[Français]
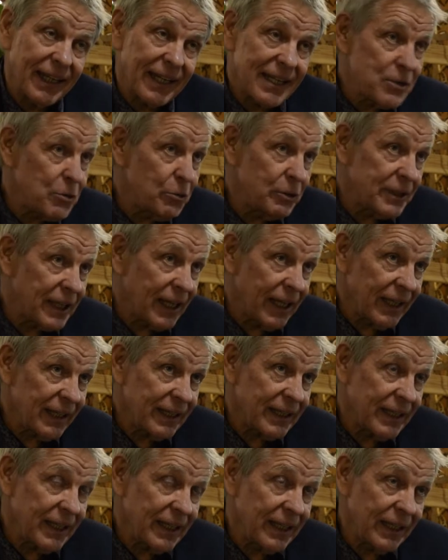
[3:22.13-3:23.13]

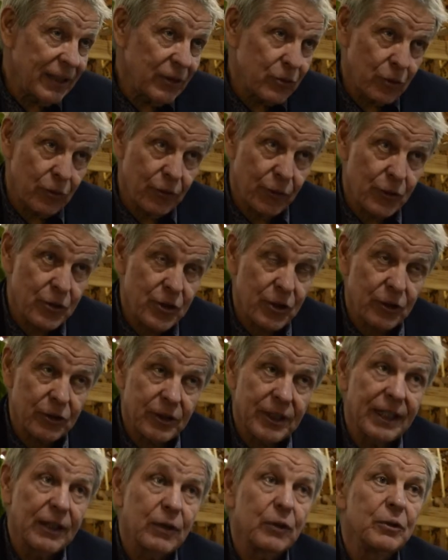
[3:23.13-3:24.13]
résultats qui se font
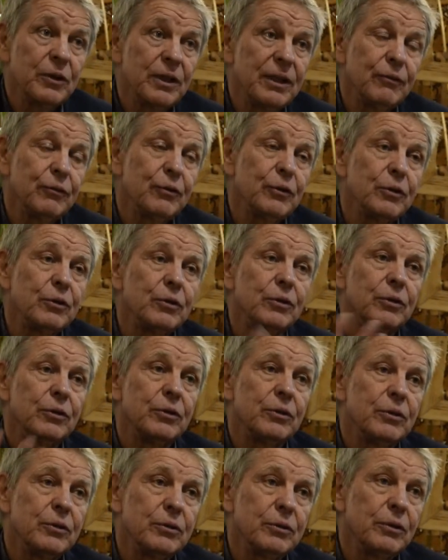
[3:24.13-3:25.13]
sentir au niveau
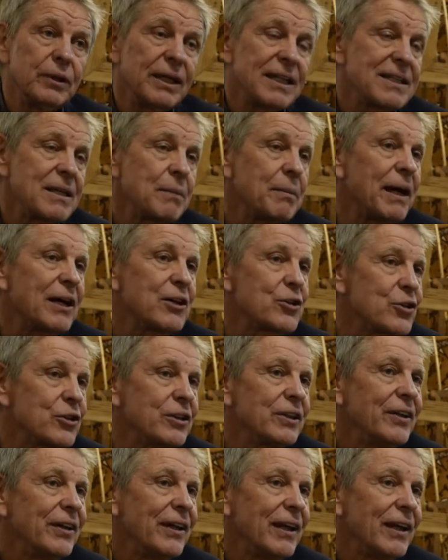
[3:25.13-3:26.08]
de, de l'essaimage